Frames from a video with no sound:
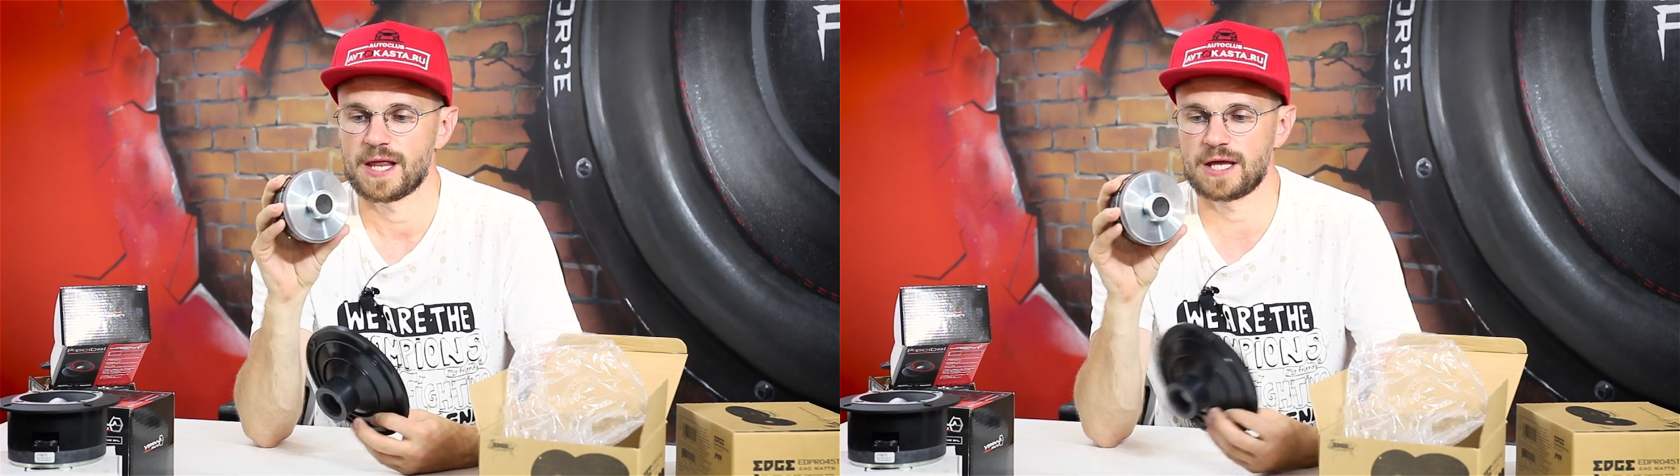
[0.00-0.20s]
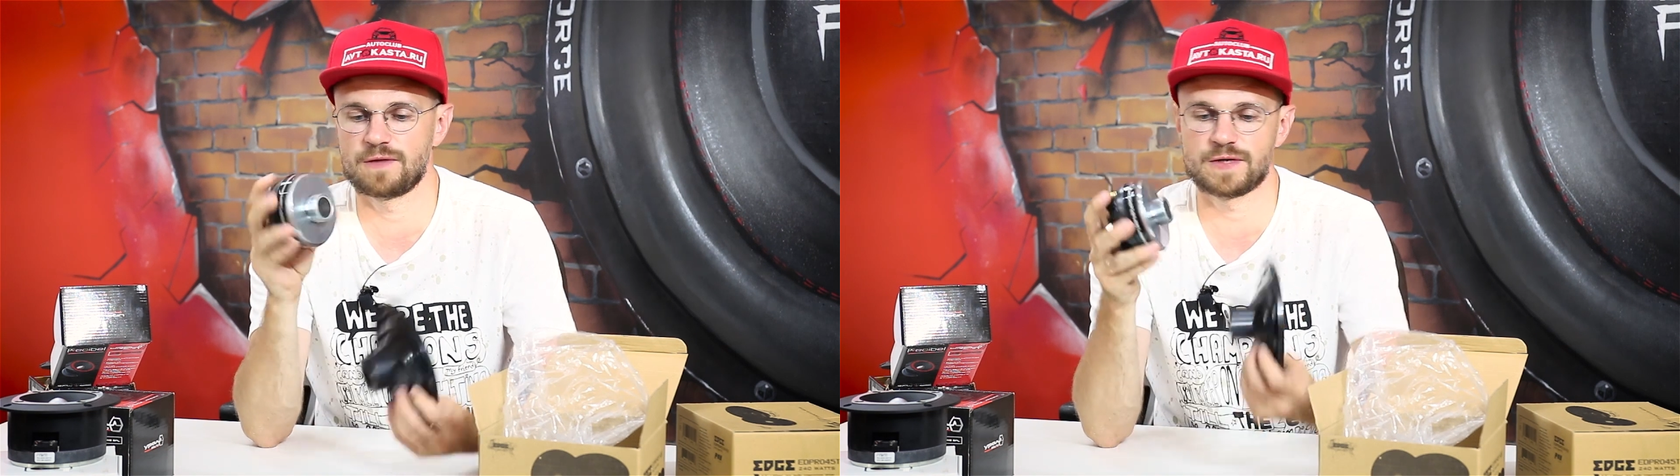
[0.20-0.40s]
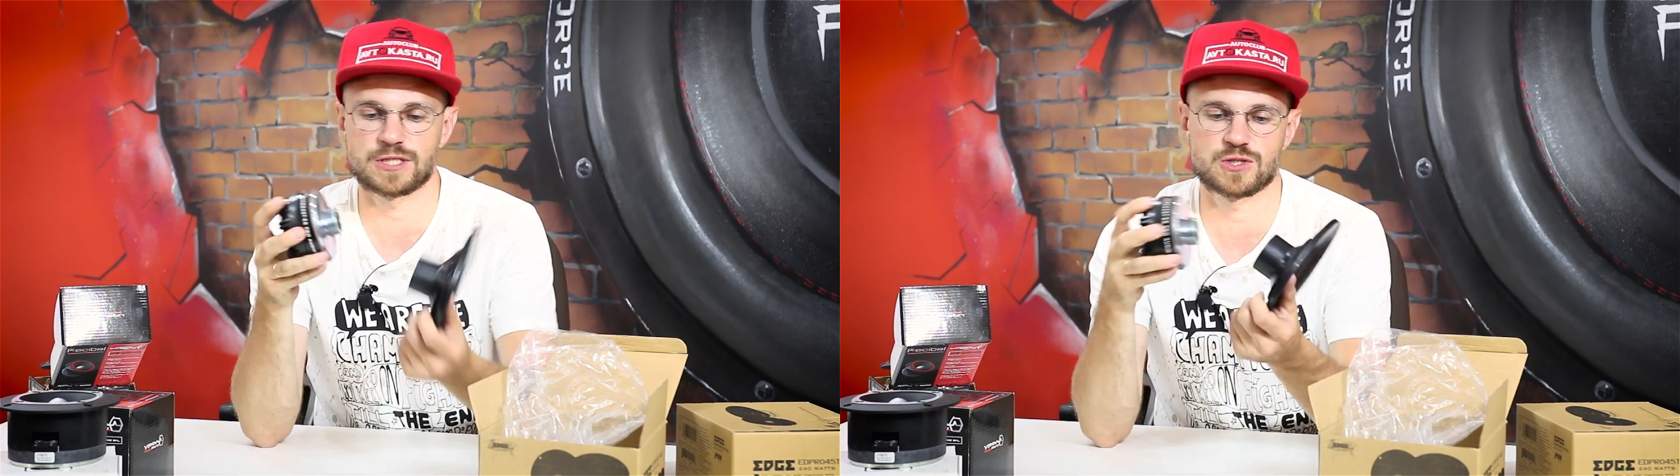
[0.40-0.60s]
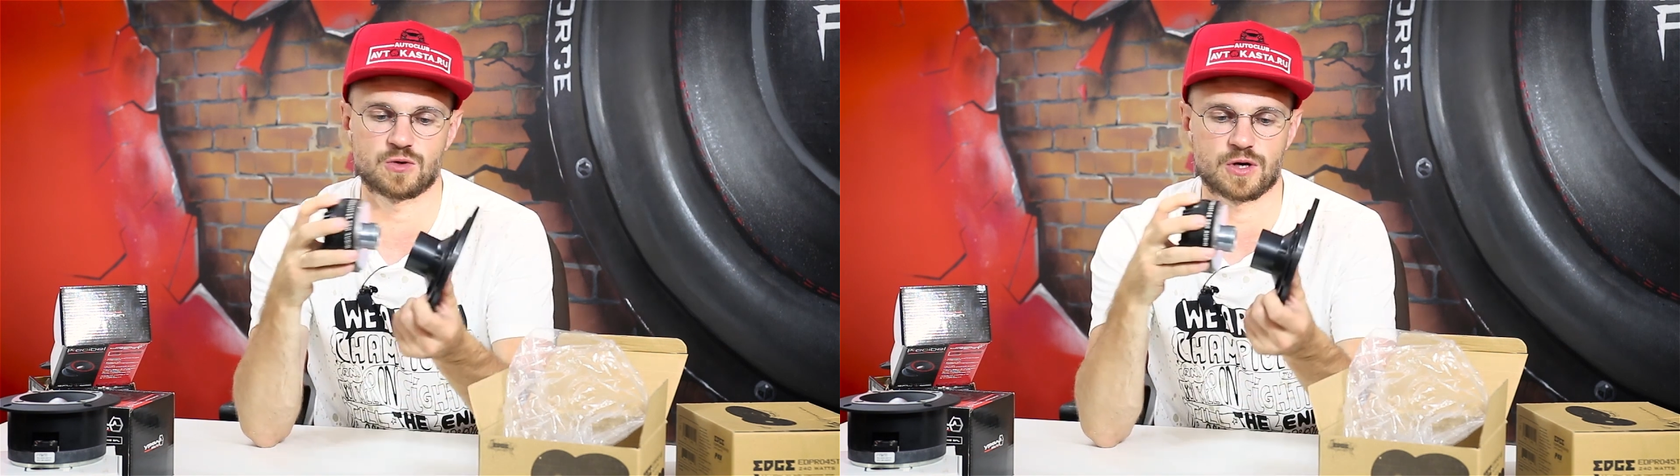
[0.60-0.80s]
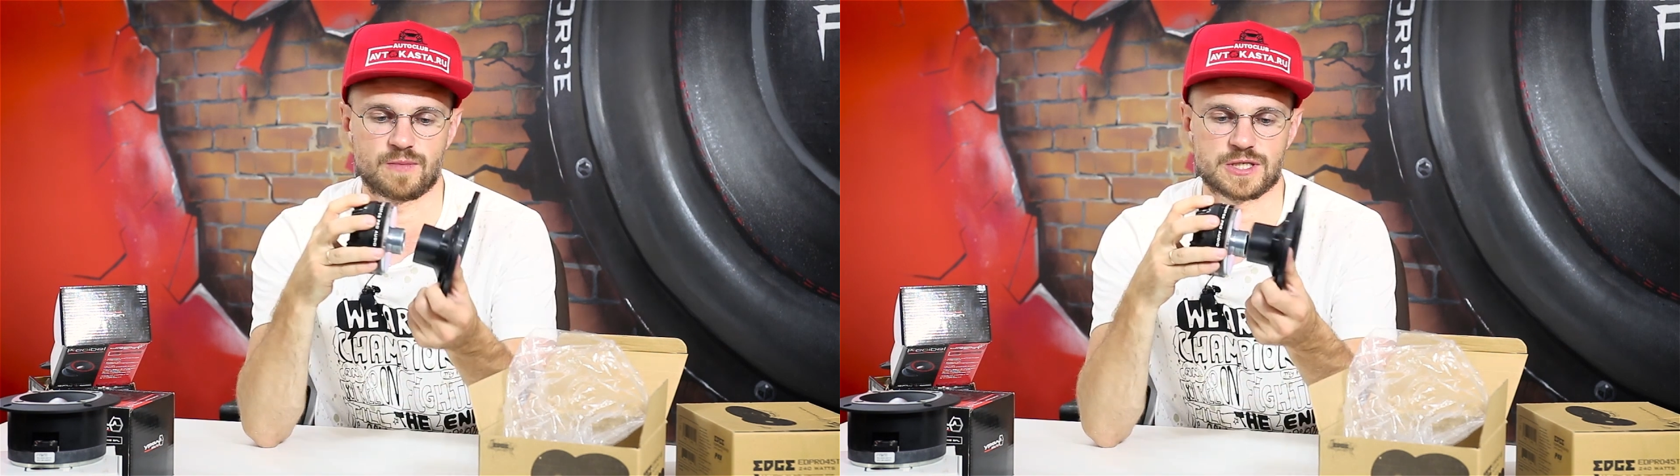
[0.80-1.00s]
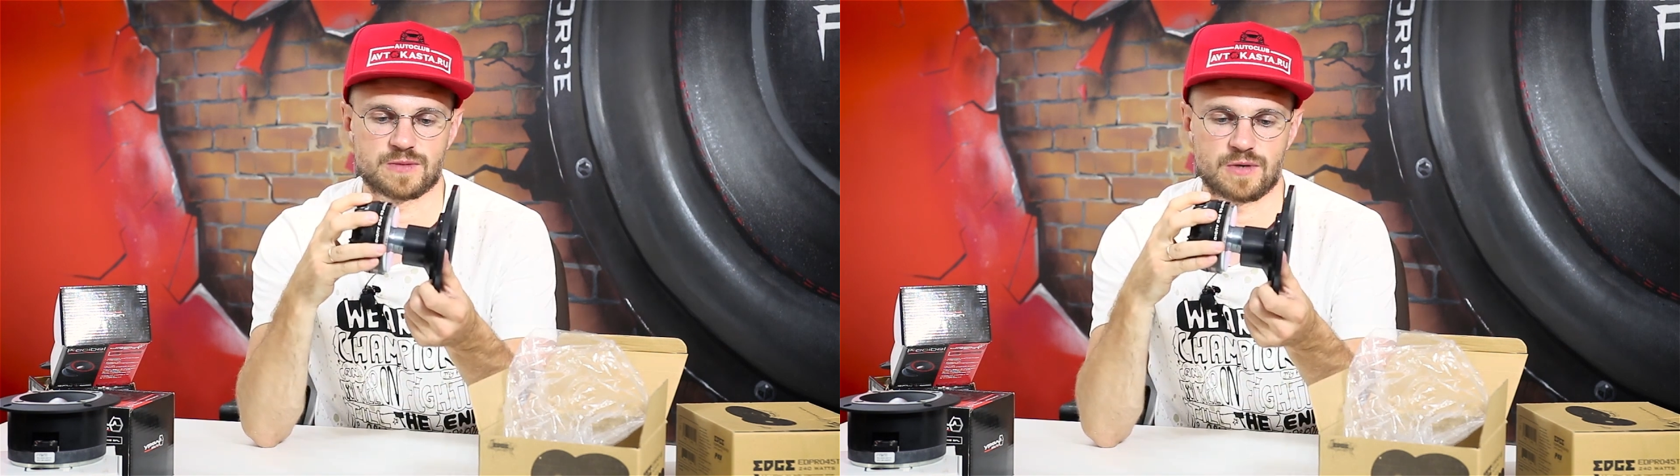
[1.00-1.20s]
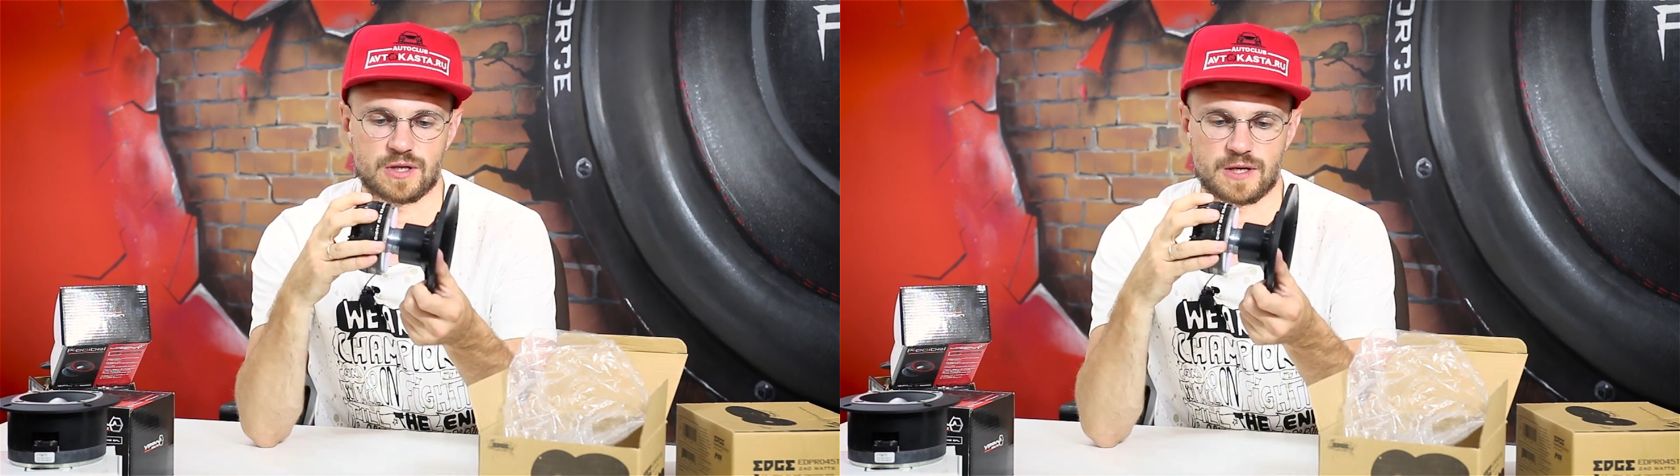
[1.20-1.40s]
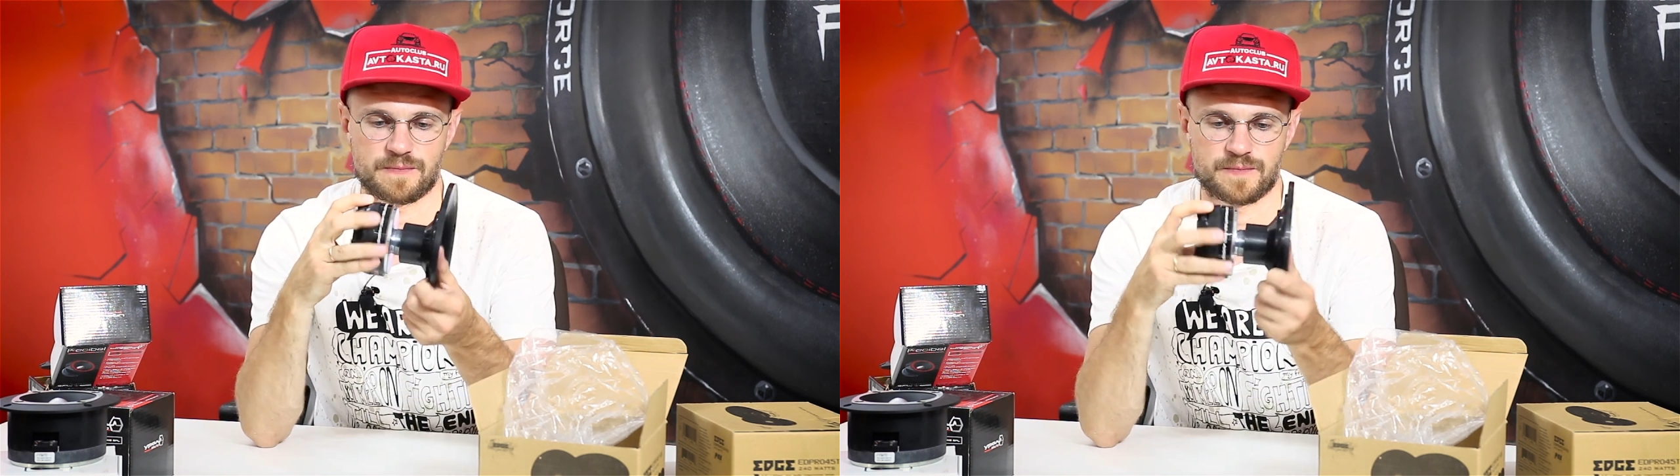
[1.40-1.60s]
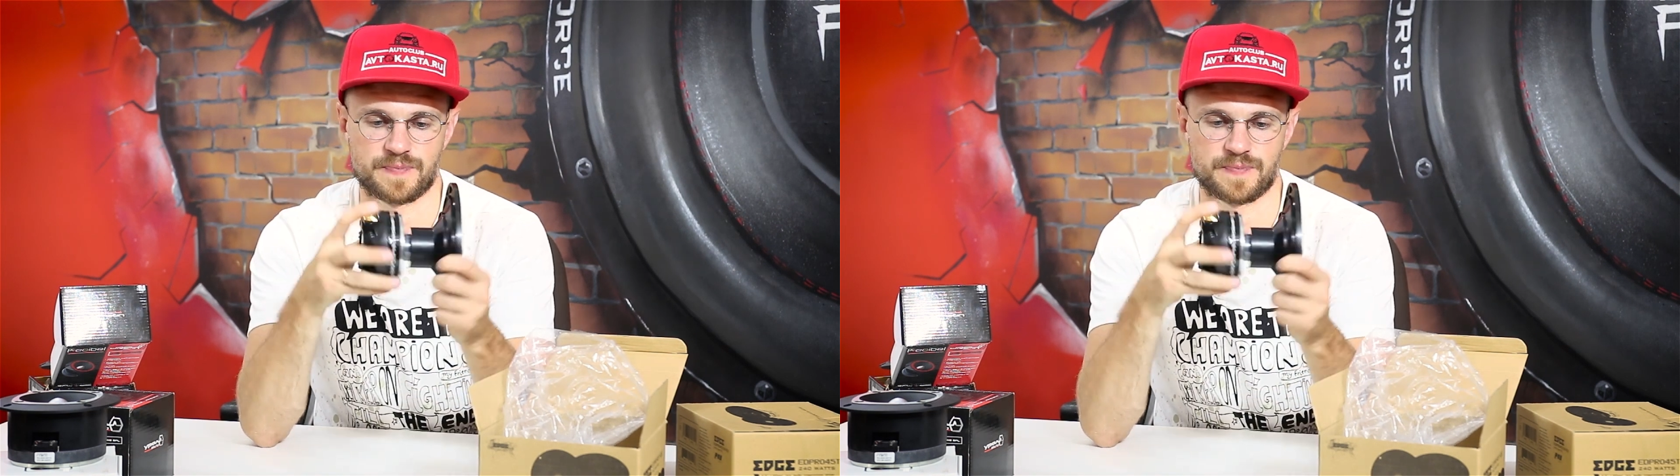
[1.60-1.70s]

и 240 максималка.